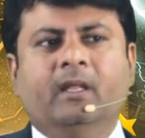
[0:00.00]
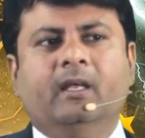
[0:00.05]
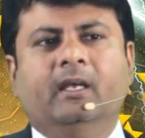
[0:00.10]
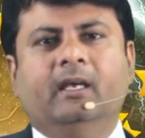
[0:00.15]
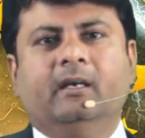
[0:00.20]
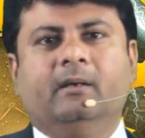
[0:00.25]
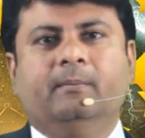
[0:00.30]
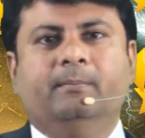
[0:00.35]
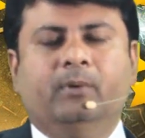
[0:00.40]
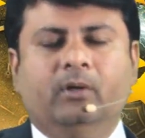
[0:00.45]

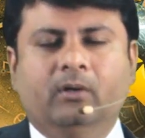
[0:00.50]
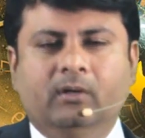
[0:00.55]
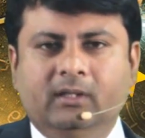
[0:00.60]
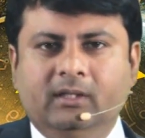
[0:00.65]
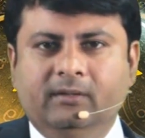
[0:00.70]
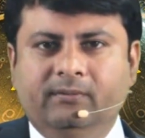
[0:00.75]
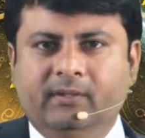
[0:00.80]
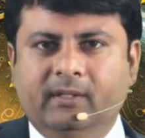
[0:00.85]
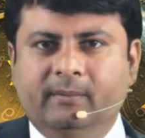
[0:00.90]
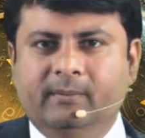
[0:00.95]
एक बहुत
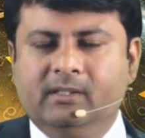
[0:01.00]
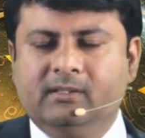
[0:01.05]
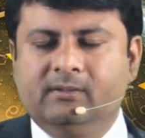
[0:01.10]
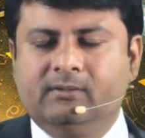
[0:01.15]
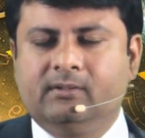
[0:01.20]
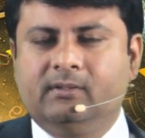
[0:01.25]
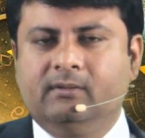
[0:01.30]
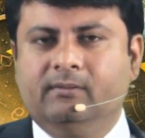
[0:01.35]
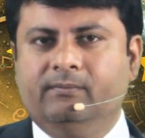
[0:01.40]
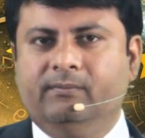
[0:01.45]
ही फेमस
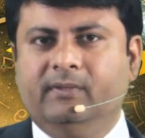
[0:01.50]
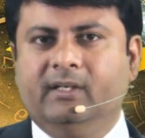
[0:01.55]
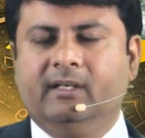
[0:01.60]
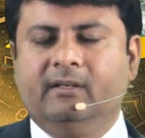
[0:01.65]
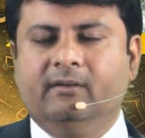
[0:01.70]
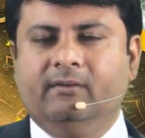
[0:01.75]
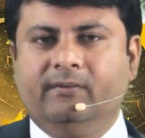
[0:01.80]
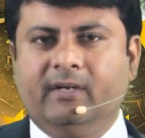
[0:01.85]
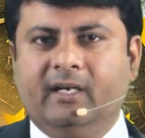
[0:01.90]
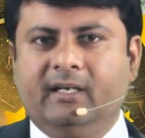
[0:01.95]

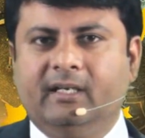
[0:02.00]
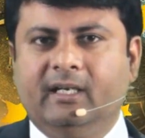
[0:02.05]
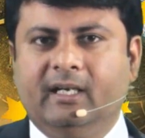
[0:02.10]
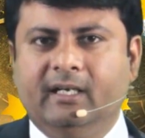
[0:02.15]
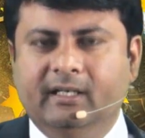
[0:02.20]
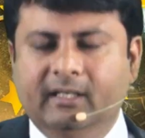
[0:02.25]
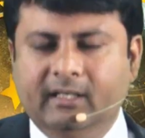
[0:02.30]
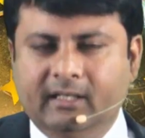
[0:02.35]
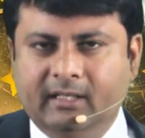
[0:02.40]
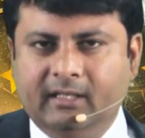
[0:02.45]

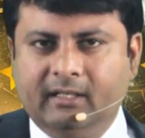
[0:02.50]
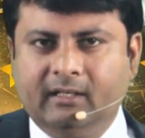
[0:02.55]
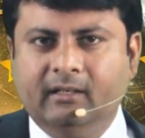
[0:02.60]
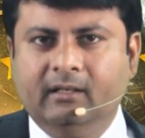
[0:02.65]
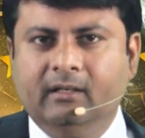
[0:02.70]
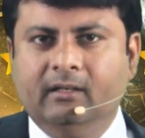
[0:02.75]
वैज्ञानिक हैं